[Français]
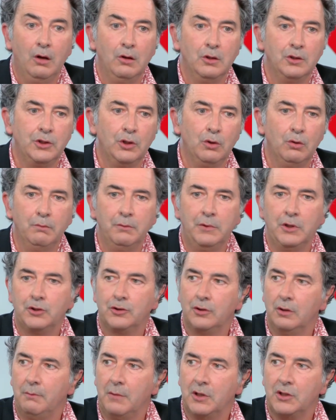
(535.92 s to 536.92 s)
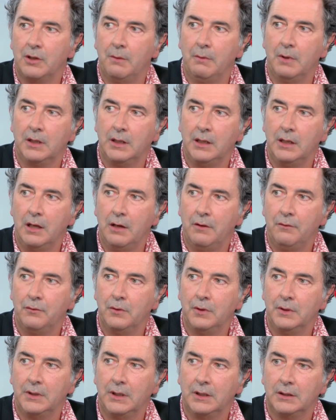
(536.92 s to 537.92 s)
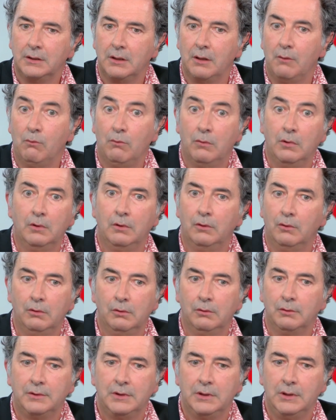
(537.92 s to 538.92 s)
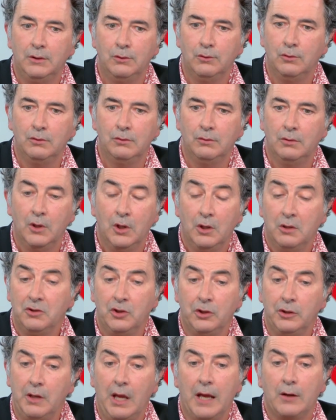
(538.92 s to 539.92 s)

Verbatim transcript: Jérôme Deschamps, Macha ont été extrêmement aussi. J'étais